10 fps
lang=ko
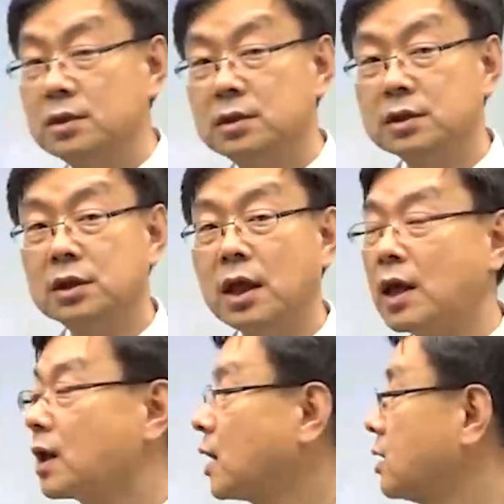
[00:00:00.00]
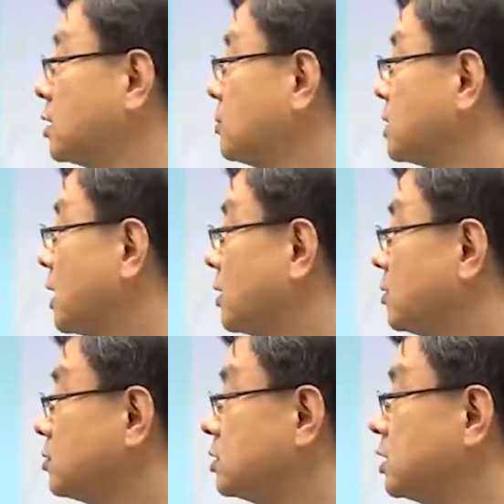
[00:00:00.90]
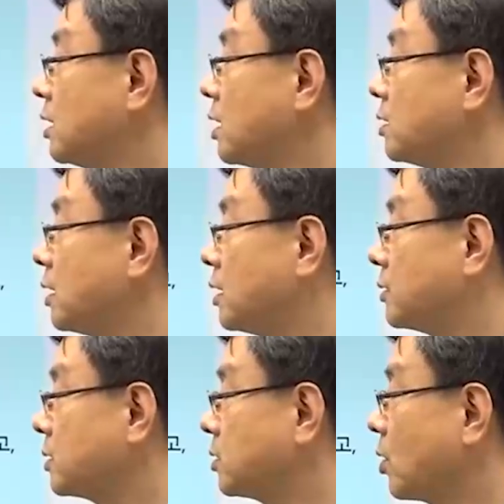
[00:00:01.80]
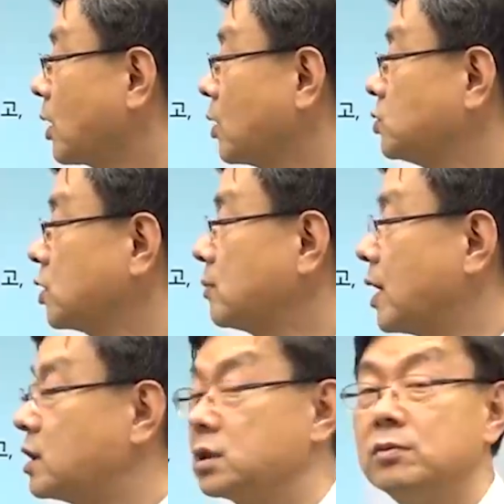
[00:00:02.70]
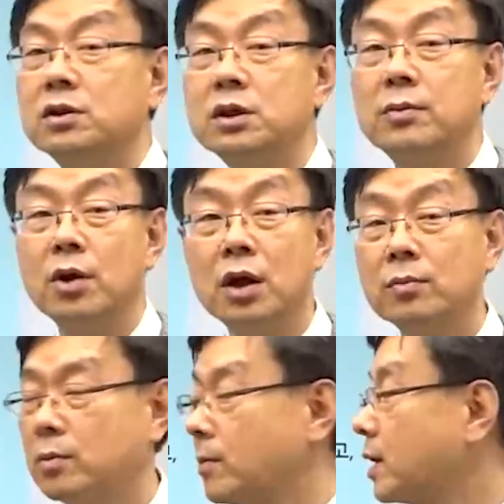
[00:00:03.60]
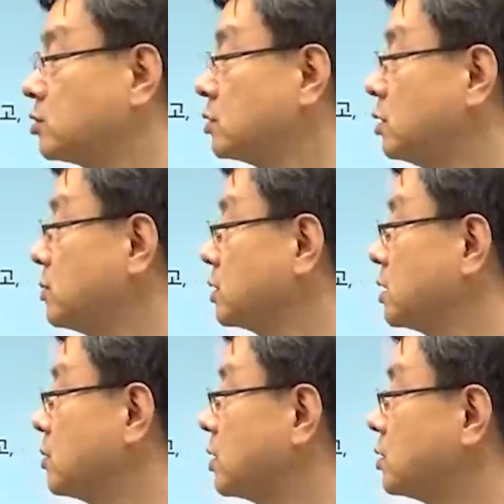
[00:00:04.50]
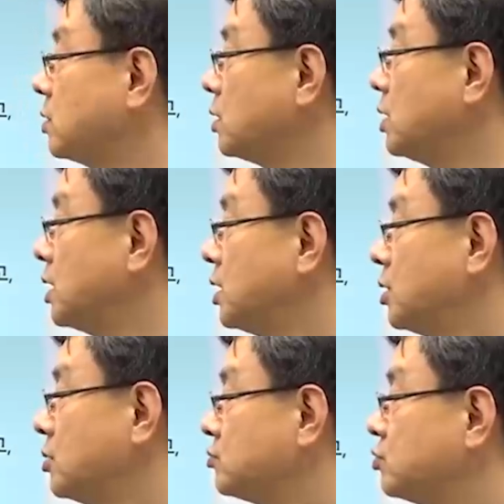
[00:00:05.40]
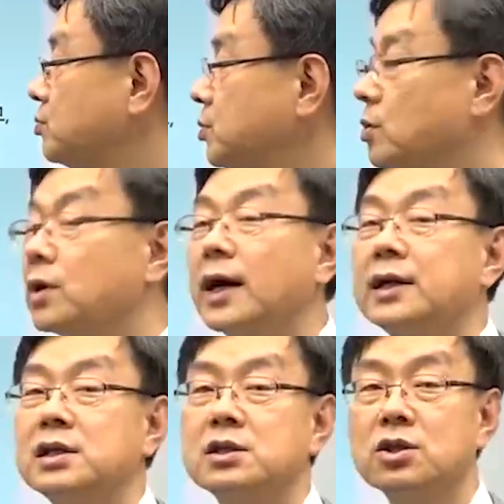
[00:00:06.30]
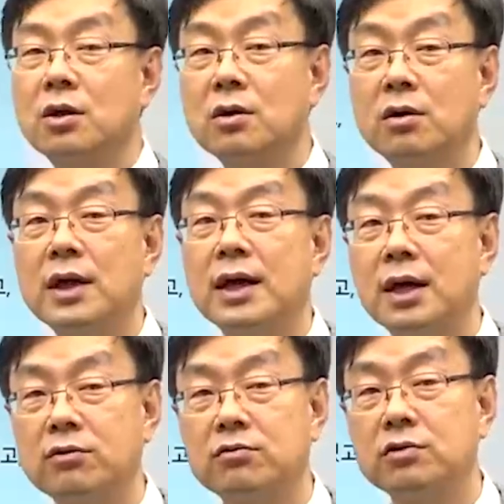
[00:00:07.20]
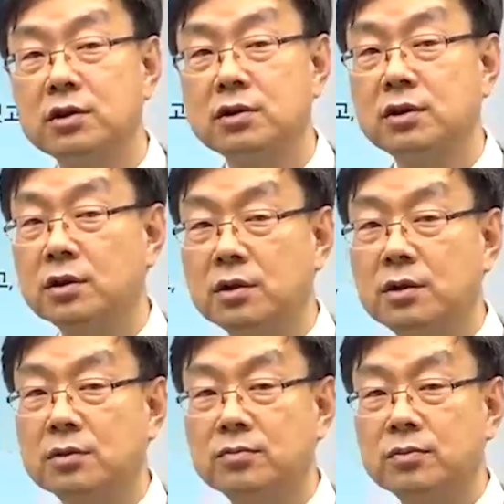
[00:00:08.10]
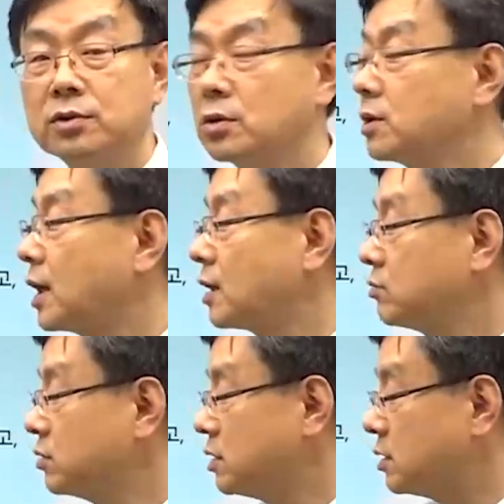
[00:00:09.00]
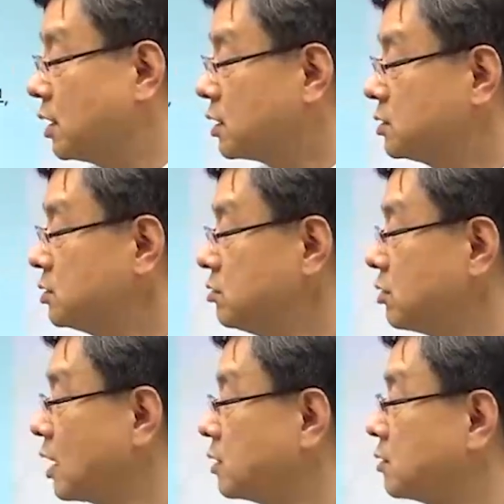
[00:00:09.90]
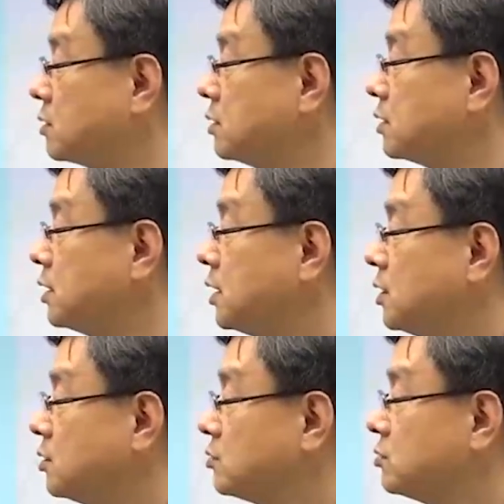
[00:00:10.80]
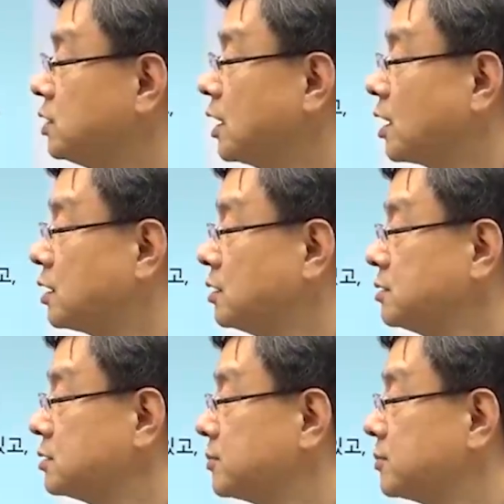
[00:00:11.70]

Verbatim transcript: 얘기를 하는 겁니다. 어떻게 해야 되느냐? 결과론적으로 말씀을 드리면 현행법에 맞춰 설명드리면은요. 분묘까지는 철거를 안 할 수도 있어요. 철거를 안 할 수도 있는데 그 이유라는 것은 우리나라는